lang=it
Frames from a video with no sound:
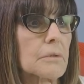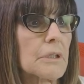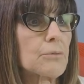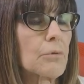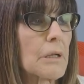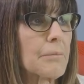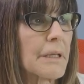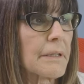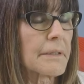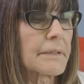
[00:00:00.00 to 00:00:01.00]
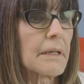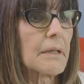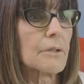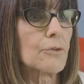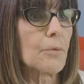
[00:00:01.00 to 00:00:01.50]

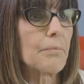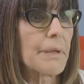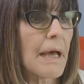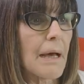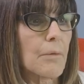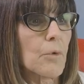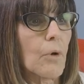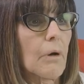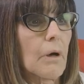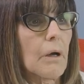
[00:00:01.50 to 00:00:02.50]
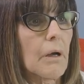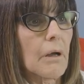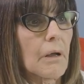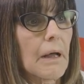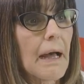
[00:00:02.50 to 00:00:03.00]
naturalmente dobbiamo
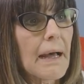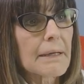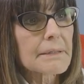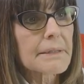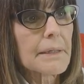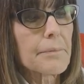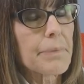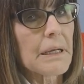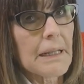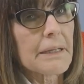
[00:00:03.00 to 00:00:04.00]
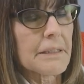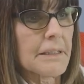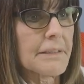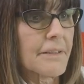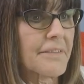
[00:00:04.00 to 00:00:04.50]
eh, anche parlare
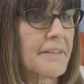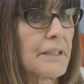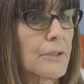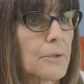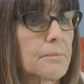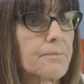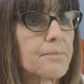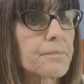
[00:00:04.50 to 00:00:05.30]
di intestino.